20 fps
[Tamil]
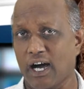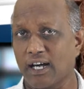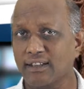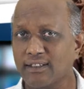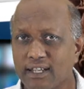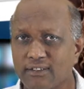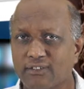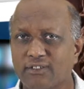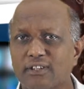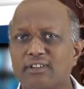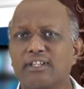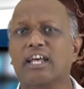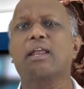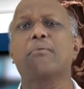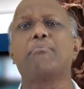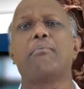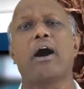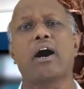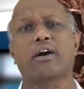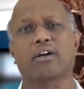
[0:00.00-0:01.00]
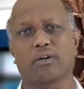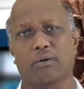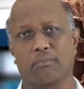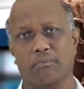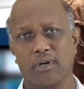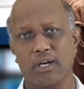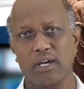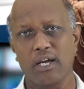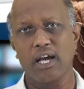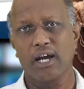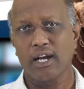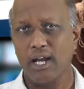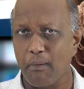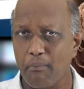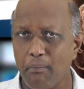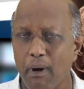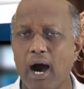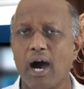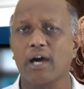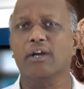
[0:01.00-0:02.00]
தான் அந்த சிந்தனை மாறணும்
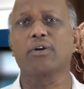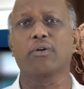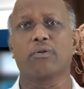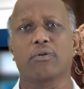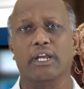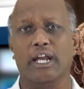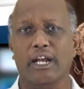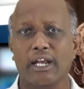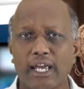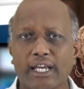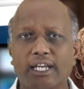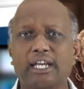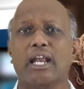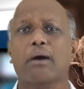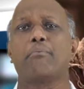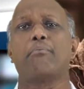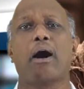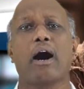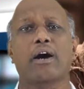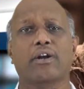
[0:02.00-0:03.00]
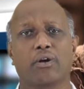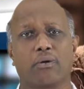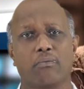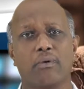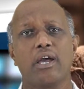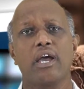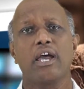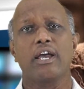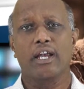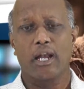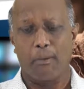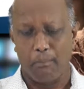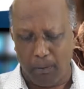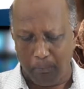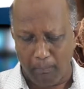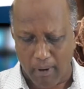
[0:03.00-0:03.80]
நான் மாறணும் என்னைக்கு நான் மாறணும் நம்ம